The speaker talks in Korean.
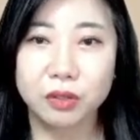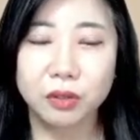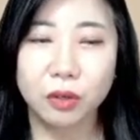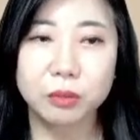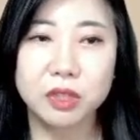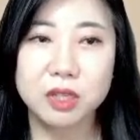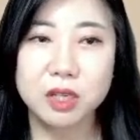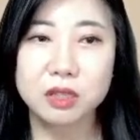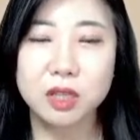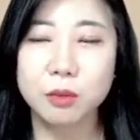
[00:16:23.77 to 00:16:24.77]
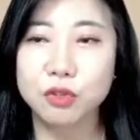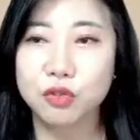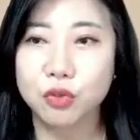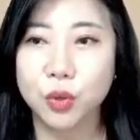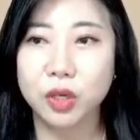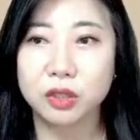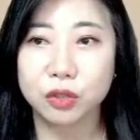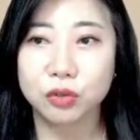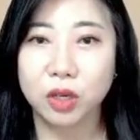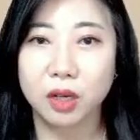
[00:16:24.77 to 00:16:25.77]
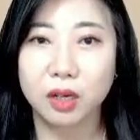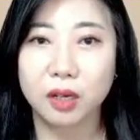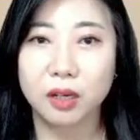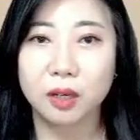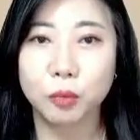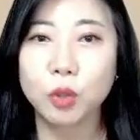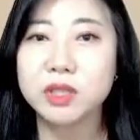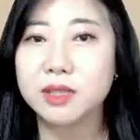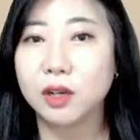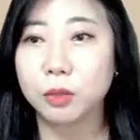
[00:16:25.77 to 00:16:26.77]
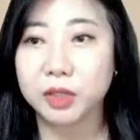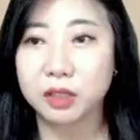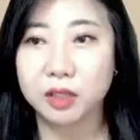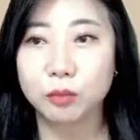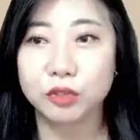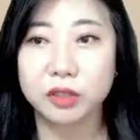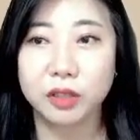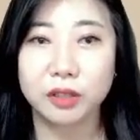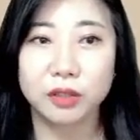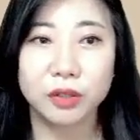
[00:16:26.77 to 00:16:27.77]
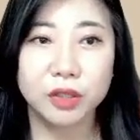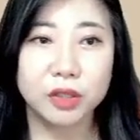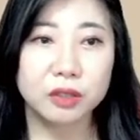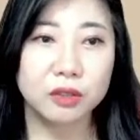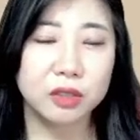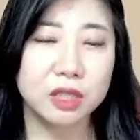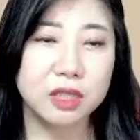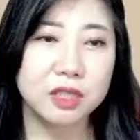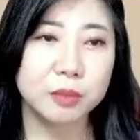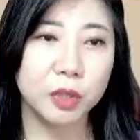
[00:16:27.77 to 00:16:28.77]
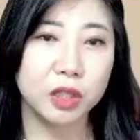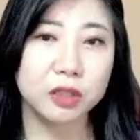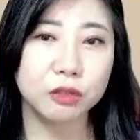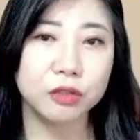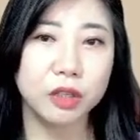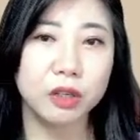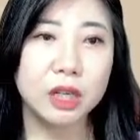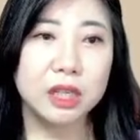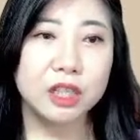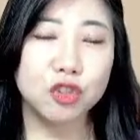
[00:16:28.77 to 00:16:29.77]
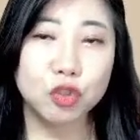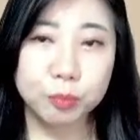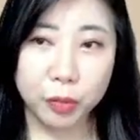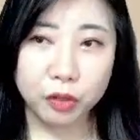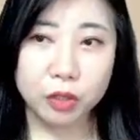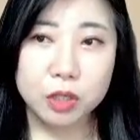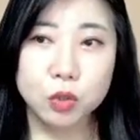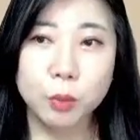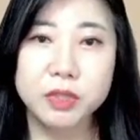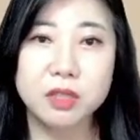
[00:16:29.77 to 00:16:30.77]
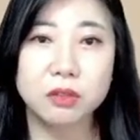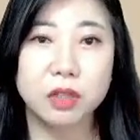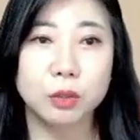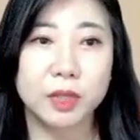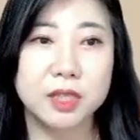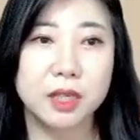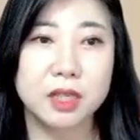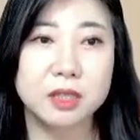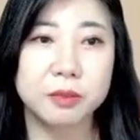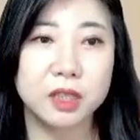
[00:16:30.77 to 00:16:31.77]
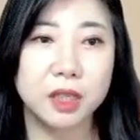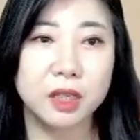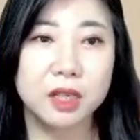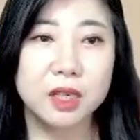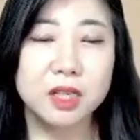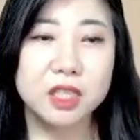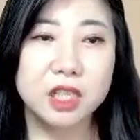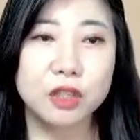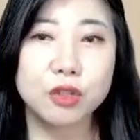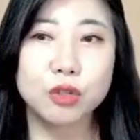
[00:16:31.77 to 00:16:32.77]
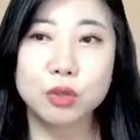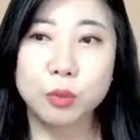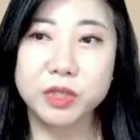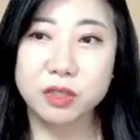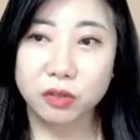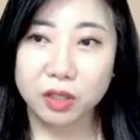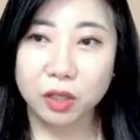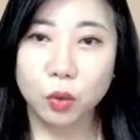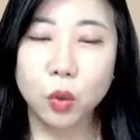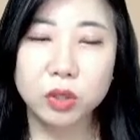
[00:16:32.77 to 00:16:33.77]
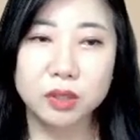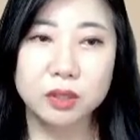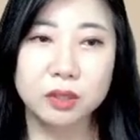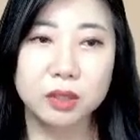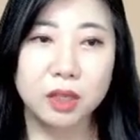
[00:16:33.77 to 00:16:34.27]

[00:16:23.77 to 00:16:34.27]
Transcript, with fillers: 여러분들 시스템이 중요한 이유가 복제 사업이기 때문이에요. 그걸 잊으시면 안 되고요. 이 6번 소비자 전달도 마찬가지입니다. 신규 소비자 전달 혹은